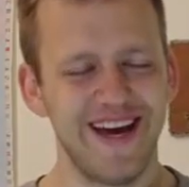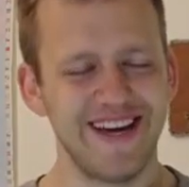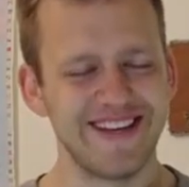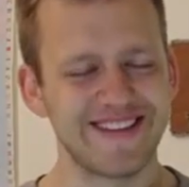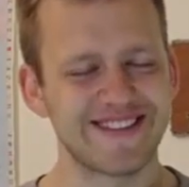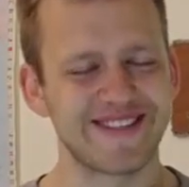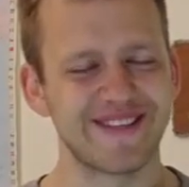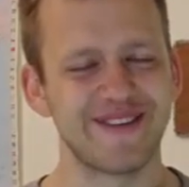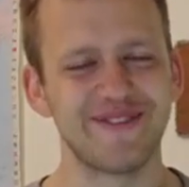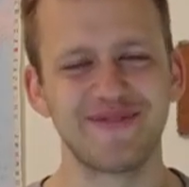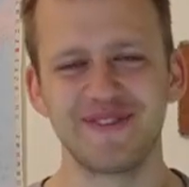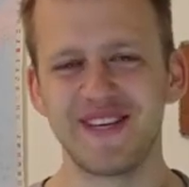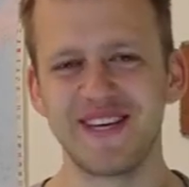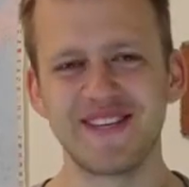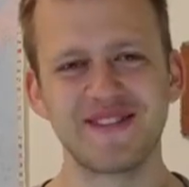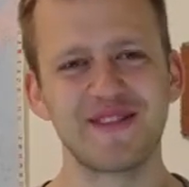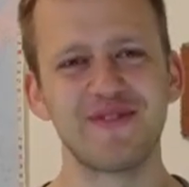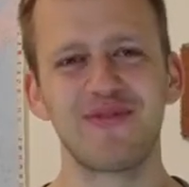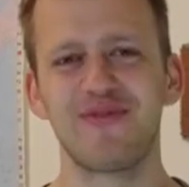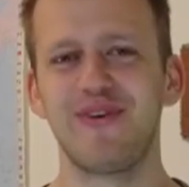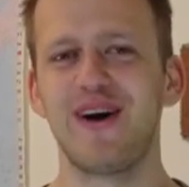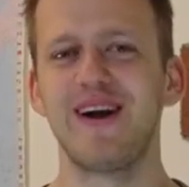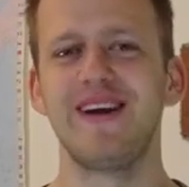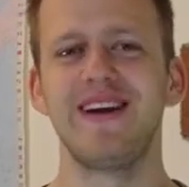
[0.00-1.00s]
der ist auf
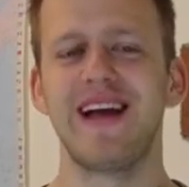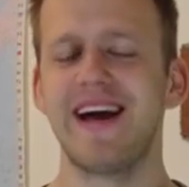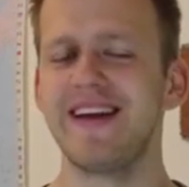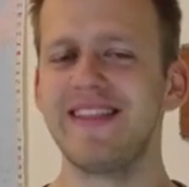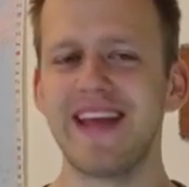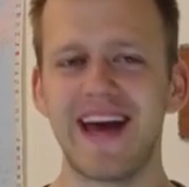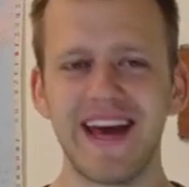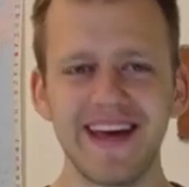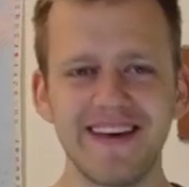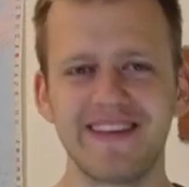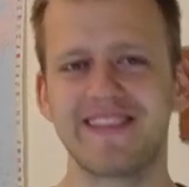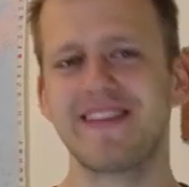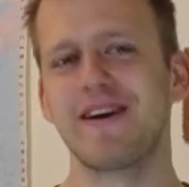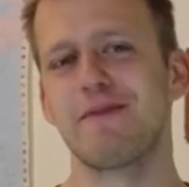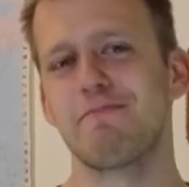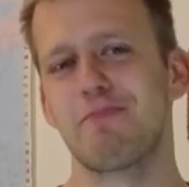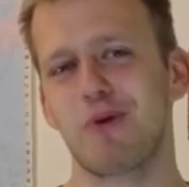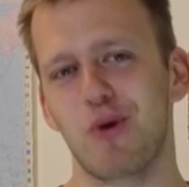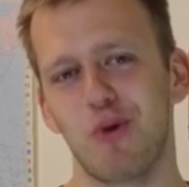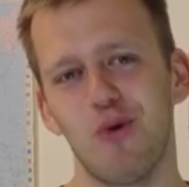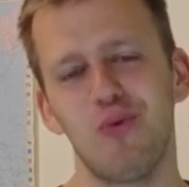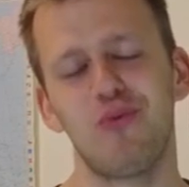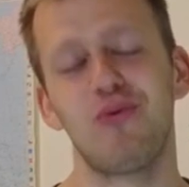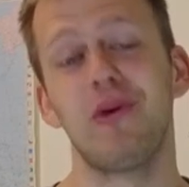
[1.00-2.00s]
jeden Fall ein echter
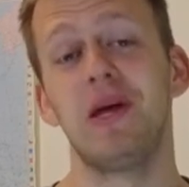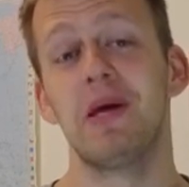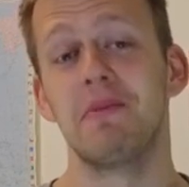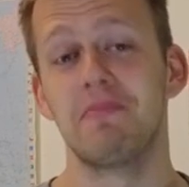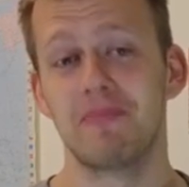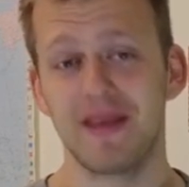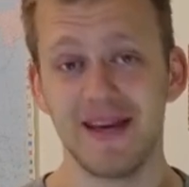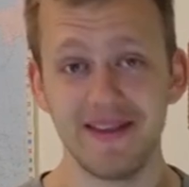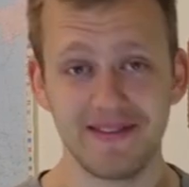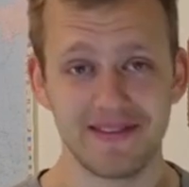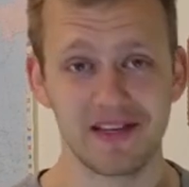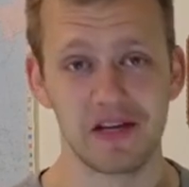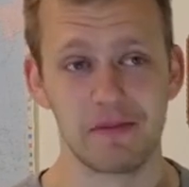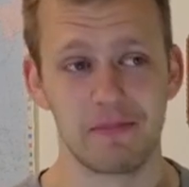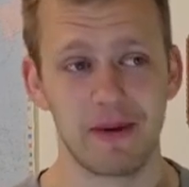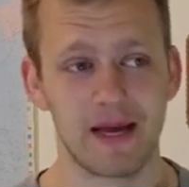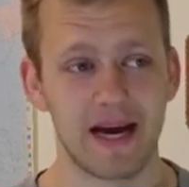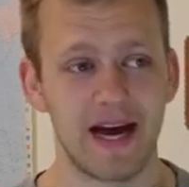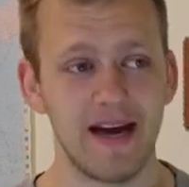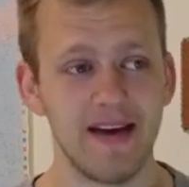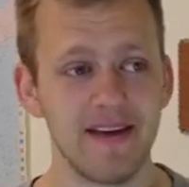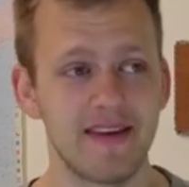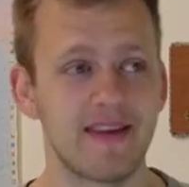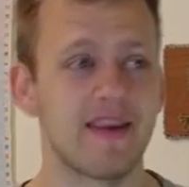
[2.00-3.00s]
Profi im
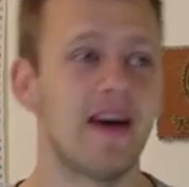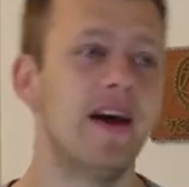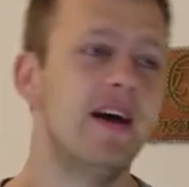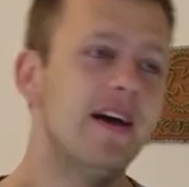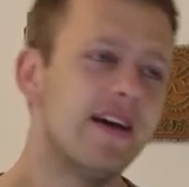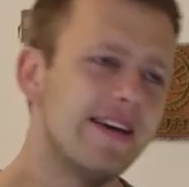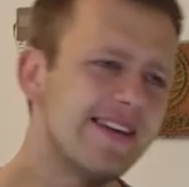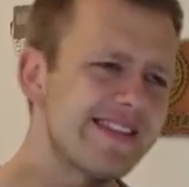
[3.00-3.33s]
Dating-Bereich,